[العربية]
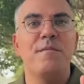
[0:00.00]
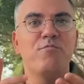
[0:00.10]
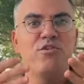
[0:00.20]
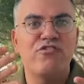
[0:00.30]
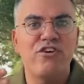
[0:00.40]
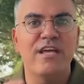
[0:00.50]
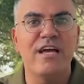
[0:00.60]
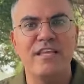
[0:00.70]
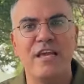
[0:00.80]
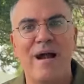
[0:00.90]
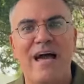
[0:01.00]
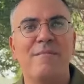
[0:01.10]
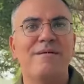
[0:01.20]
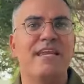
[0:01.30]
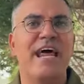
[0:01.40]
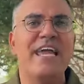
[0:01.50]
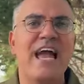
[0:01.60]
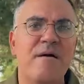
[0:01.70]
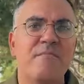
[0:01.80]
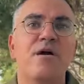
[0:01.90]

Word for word: بمناشداتهم على مدار أيام